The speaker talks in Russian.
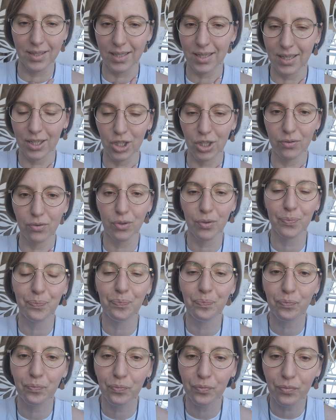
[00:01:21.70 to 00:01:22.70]
Закашливаюсь
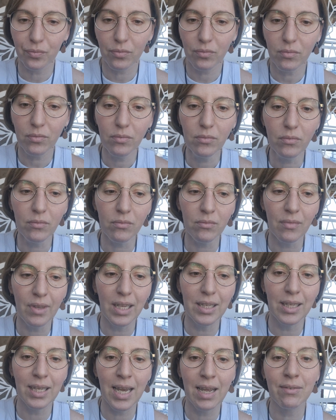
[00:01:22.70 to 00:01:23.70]

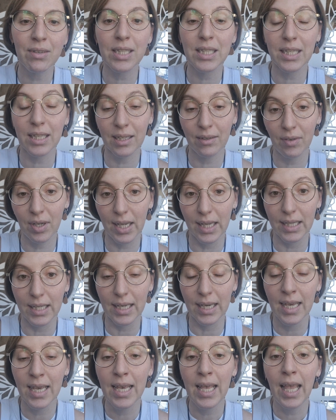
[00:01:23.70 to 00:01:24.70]
для
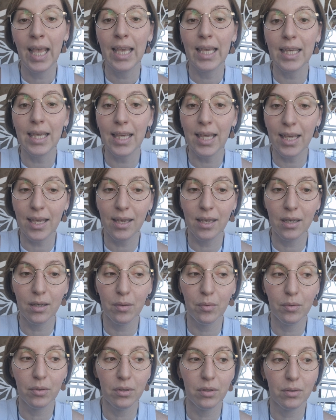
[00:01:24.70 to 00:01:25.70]
восстановления. И
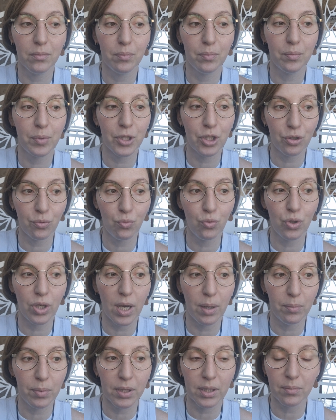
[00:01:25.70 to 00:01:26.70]
э, почему
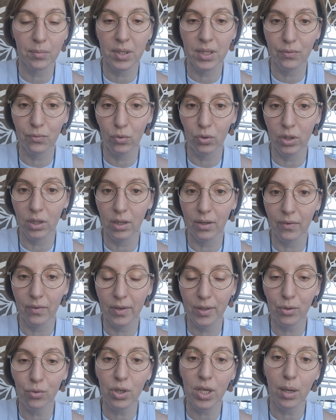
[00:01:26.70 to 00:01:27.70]
я об этом сегодня
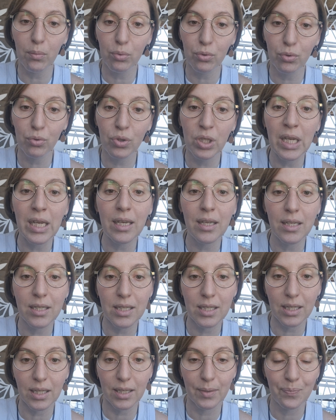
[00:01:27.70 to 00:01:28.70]
говорю, я буду
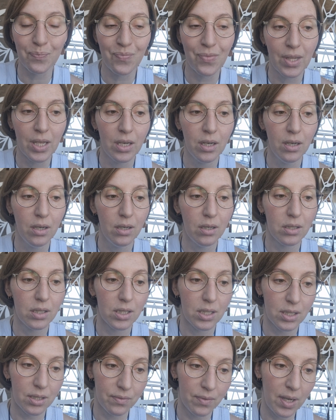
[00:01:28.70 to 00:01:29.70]
делиться
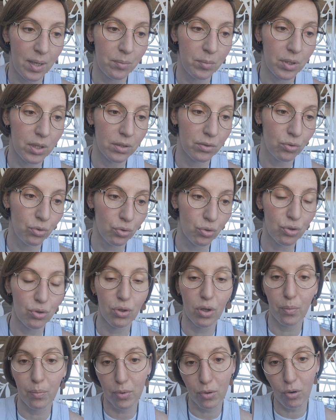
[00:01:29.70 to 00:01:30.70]
с вами то,
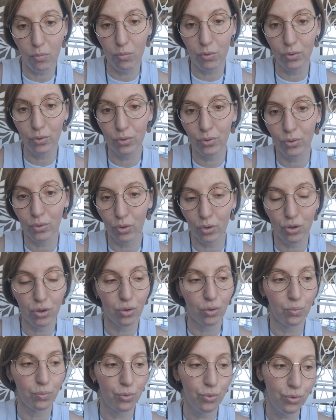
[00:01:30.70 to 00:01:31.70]
что я пробую, то,
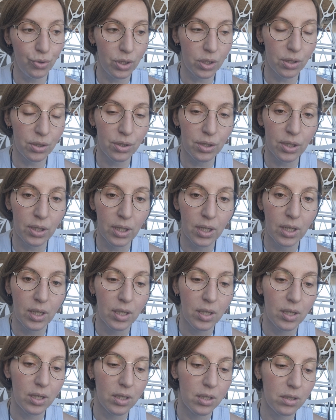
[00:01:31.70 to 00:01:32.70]
что будет.
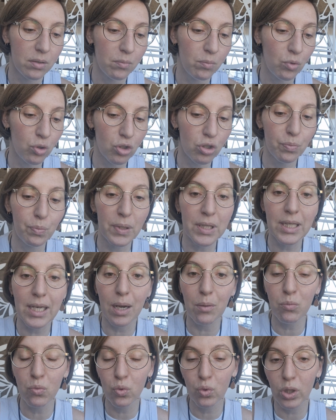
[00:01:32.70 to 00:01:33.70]
Э, может быть,
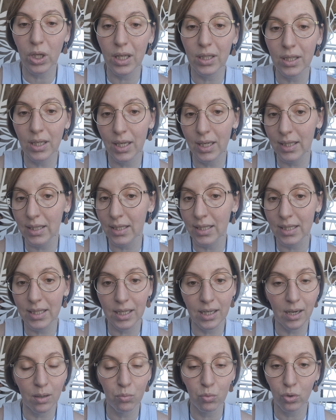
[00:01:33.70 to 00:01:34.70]
кому-то
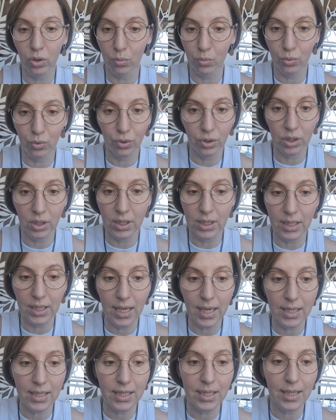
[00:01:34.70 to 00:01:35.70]
откликнется, кому-то будет
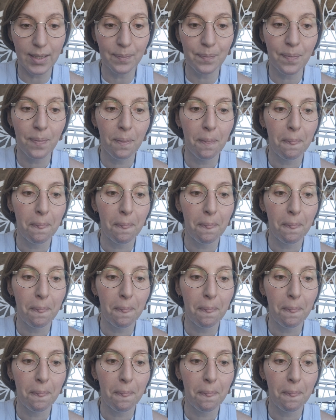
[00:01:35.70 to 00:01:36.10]
интересно.